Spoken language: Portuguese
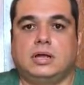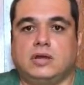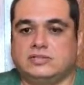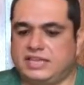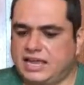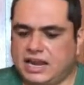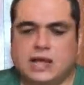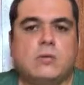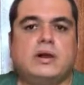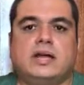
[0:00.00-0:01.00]
Eu sei que a
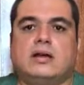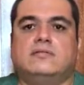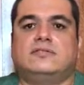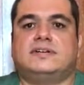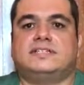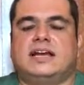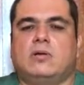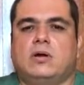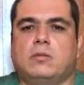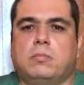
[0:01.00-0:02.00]
alegoria que eu vou fazer
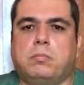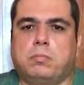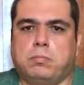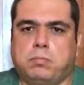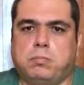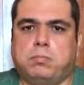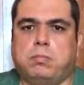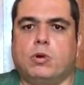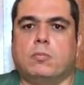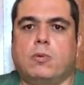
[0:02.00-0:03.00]
agora é um
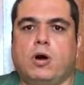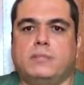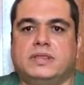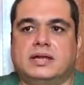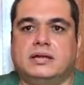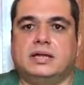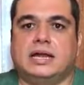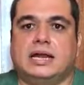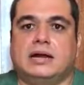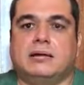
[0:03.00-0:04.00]
pouco mórbida,
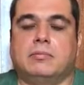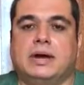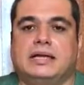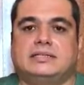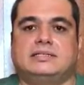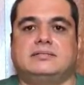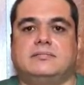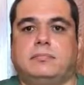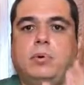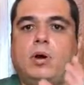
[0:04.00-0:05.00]
mas
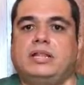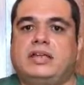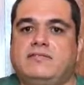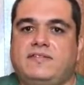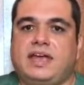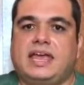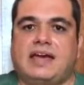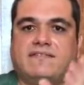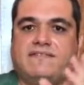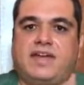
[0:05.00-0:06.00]
podem ver que a
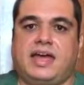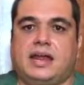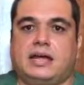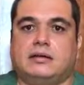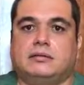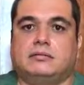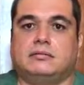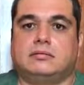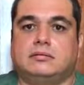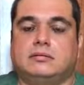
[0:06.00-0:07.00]
fera
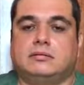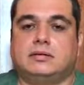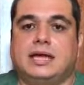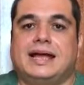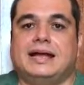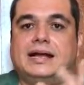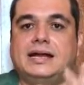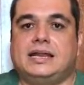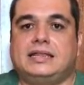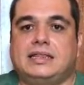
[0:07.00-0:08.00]

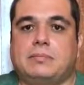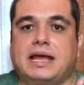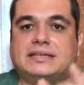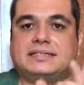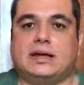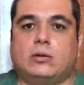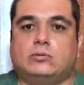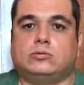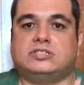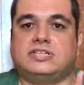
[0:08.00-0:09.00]
grita mais
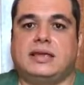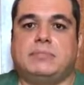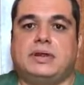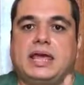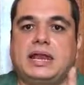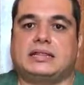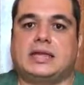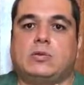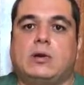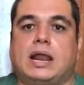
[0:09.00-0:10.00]
alto sempre que ela está
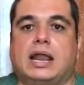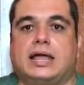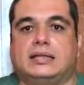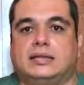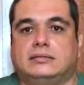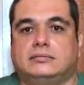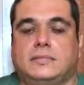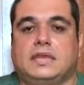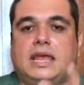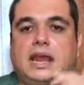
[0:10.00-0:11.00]
encurralada,
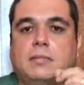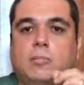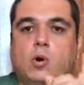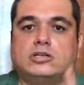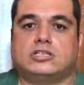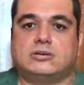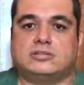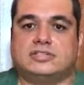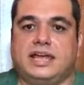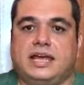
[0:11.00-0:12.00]
que ela mostra
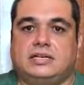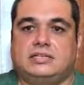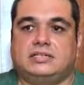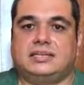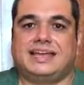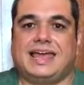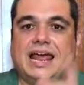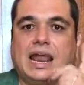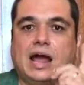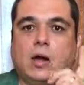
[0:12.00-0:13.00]
os dentes, que
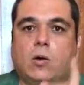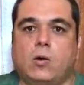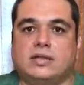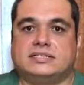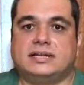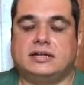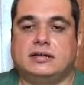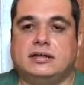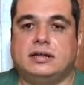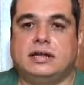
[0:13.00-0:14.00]
ela rosna,
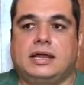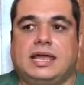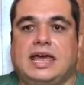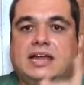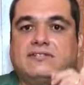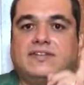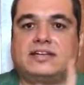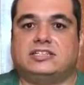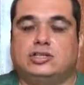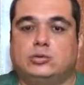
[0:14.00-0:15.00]
que ela
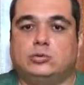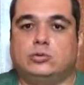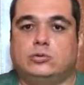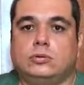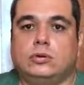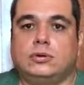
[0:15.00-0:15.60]
faz de tudo